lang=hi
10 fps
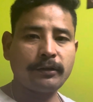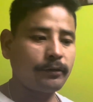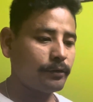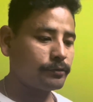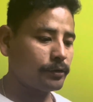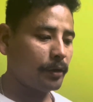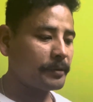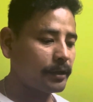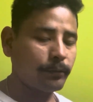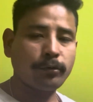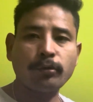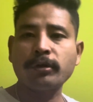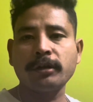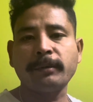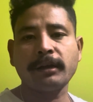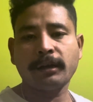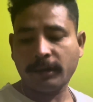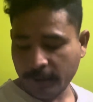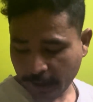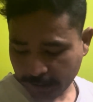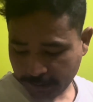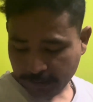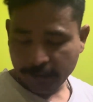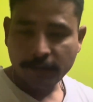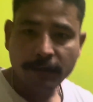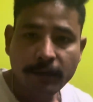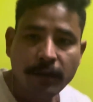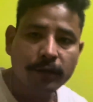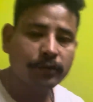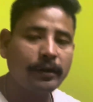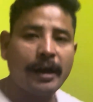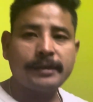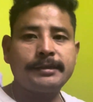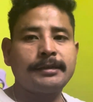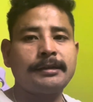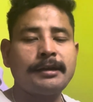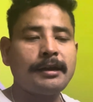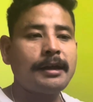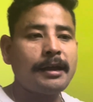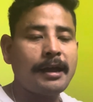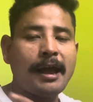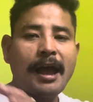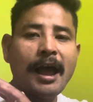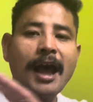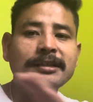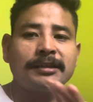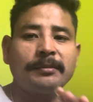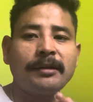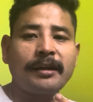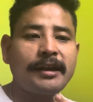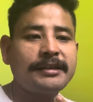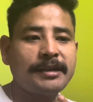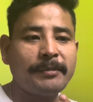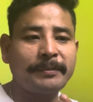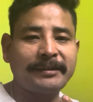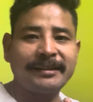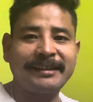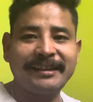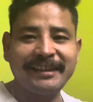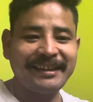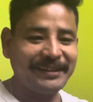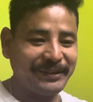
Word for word: क्योंकि उसने अभी तक वो रोटी बना रहा है गाइस तो गाइस आज का ब्लॉग यहीं समाप्त करते हैं